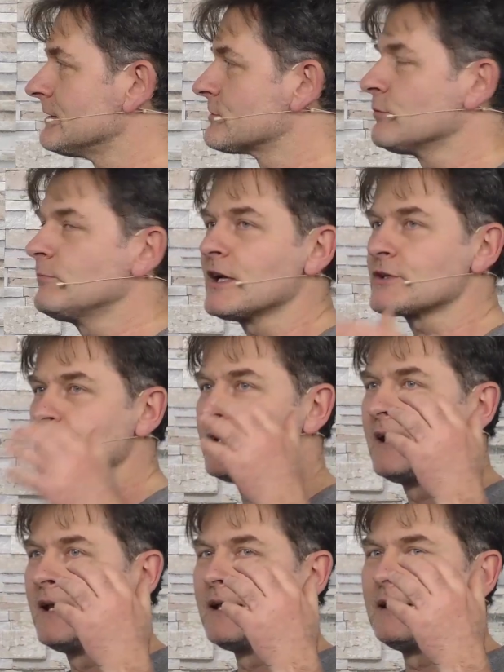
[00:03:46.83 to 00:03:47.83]
zum
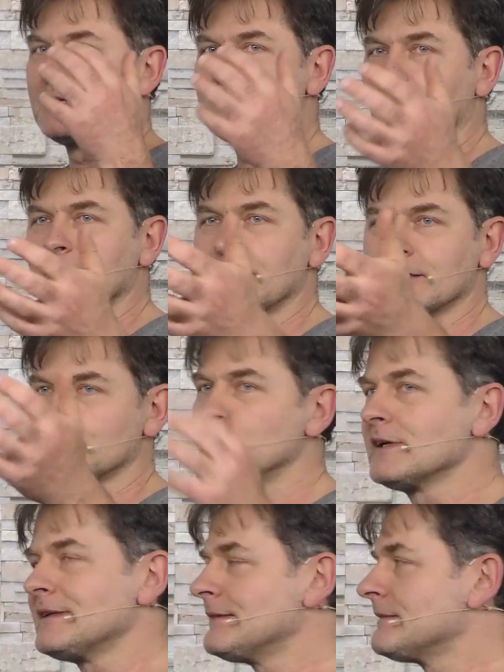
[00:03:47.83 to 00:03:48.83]
Beispiel irgendein
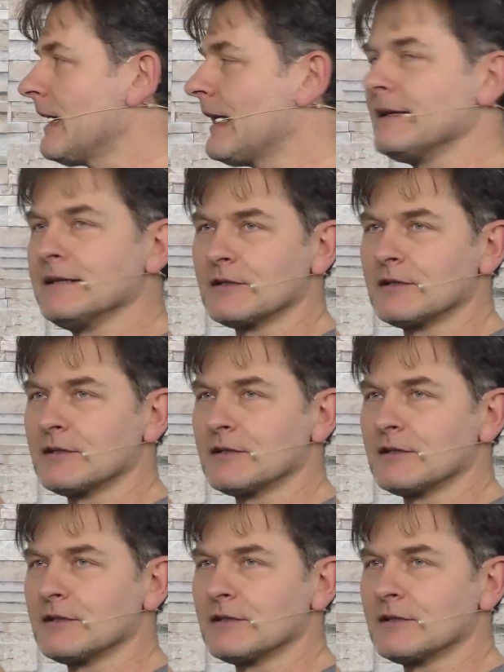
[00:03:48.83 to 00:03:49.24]
Naturdetail,